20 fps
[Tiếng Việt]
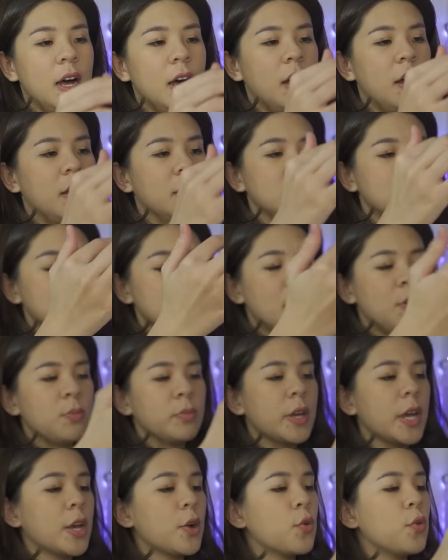uh,
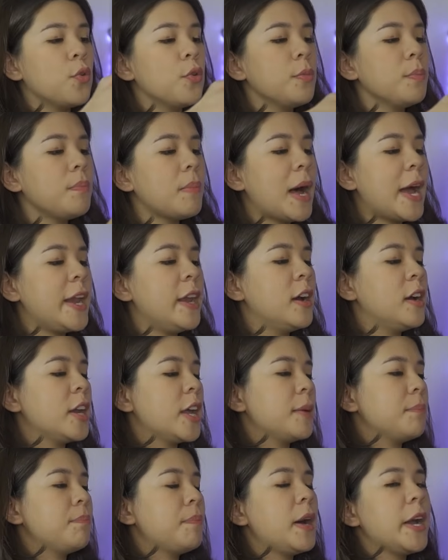trong cái cuốn binder này